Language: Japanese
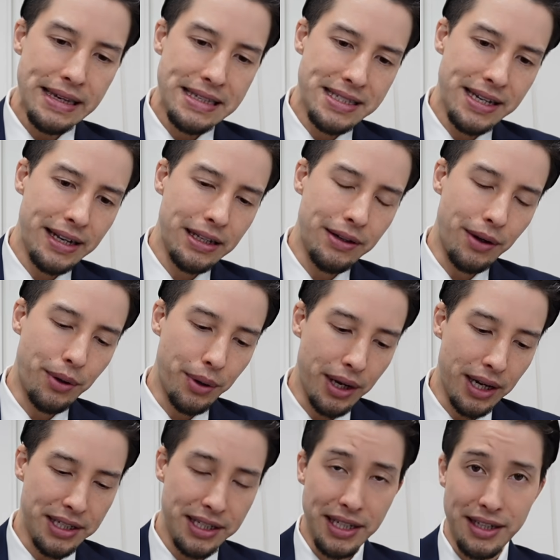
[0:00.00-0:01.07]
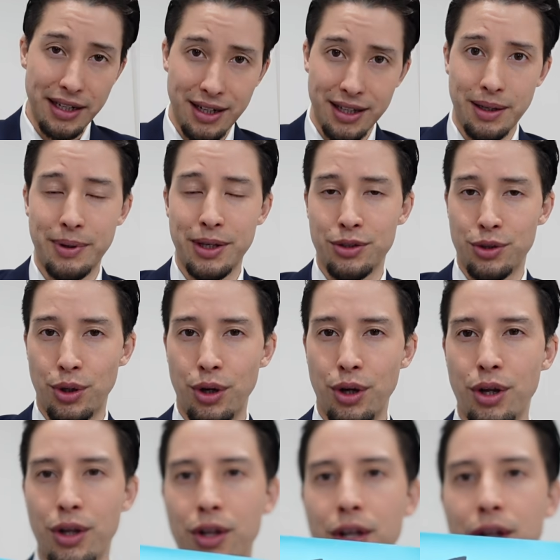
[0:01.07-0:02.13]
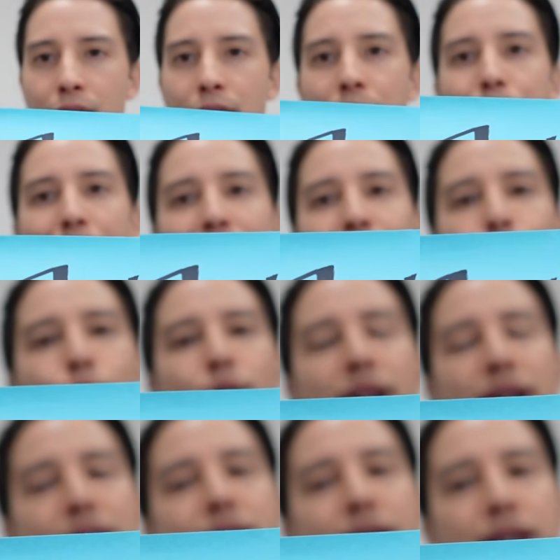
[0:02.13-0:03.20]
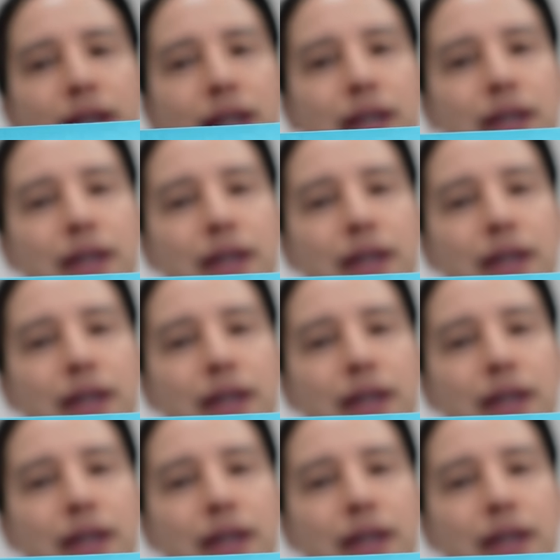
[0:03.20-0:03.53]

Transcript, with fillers: さらにはこれが冷えて固まると、まあ、氷河だったり